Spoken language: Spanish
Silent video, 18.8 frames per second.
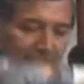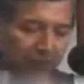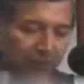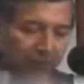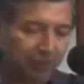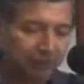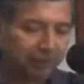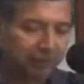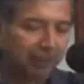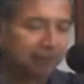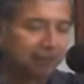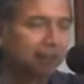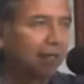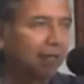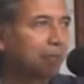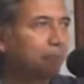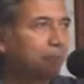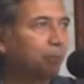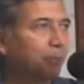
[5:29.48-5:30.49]
El presidente
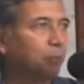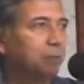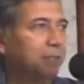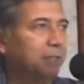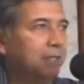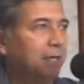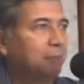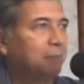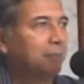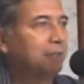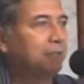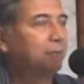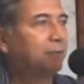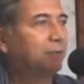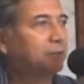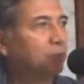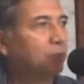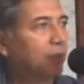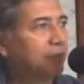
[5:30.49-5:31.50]
de la República
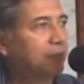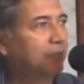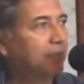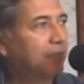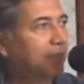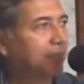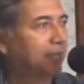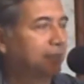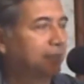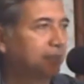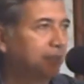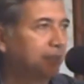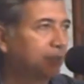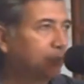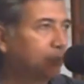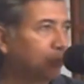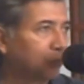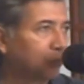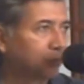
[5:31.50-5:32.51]
manifestó ayer en ese
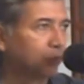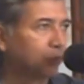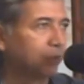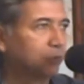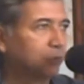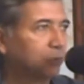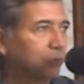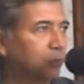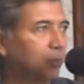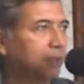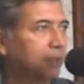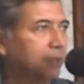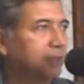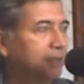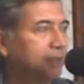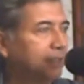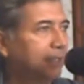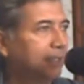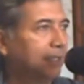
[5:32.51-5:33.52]
discurso que tuvo
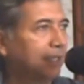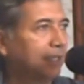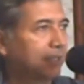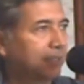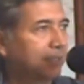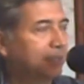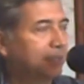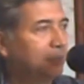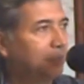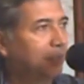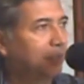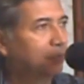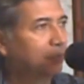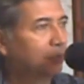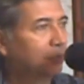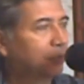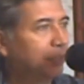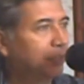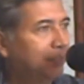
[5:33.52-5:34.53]
allí en el
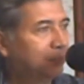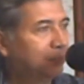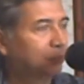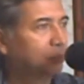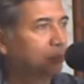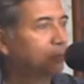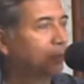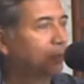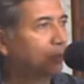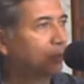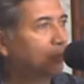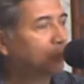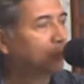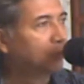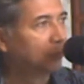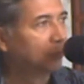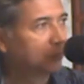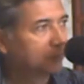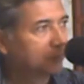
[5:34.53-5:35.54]
regimiento Quito número
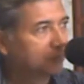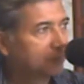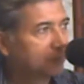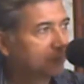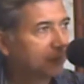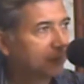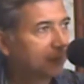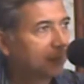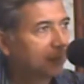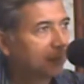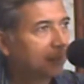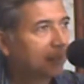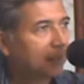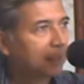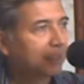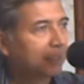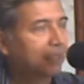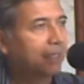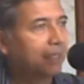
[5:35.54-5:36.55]
uno,
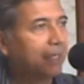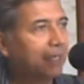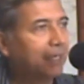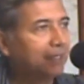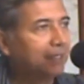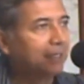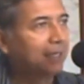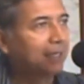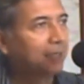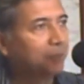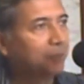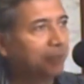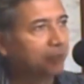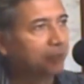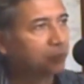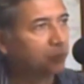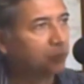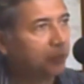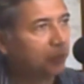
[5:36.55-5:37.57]
que él les
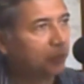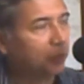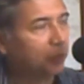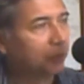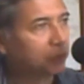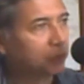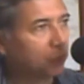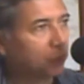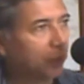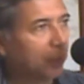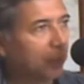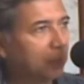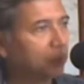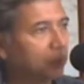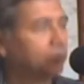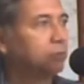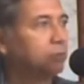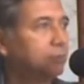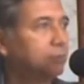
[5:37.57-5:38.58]
había subido el
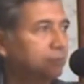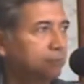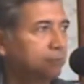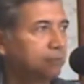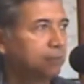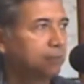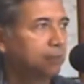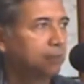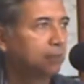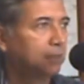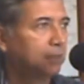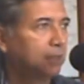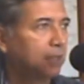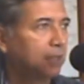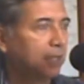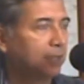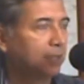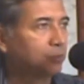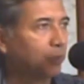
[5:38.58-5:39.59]
sueldo,
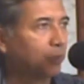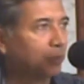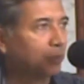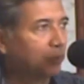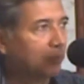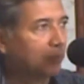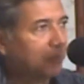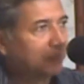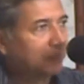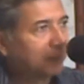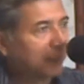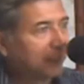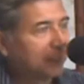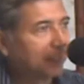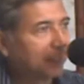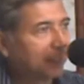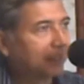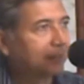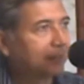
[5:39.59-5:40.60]
el sueldo de
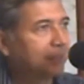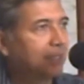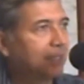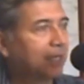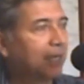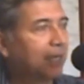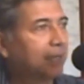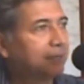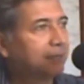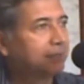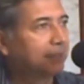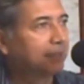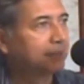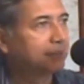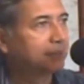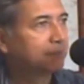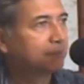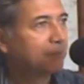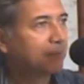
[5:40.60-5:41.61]
miseria que tenían
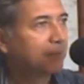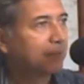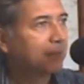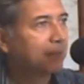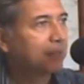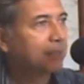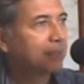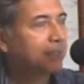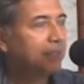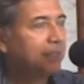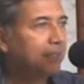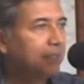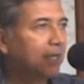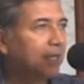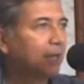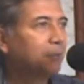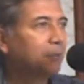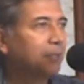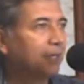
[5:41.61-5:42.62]
antes, y
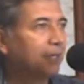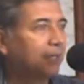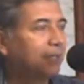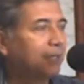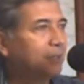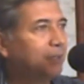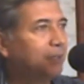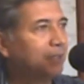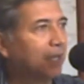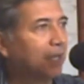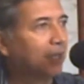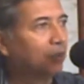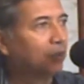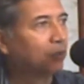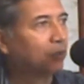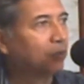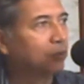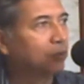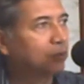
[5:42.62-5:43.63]
había
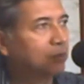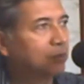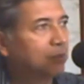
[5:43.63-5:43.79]
eliminado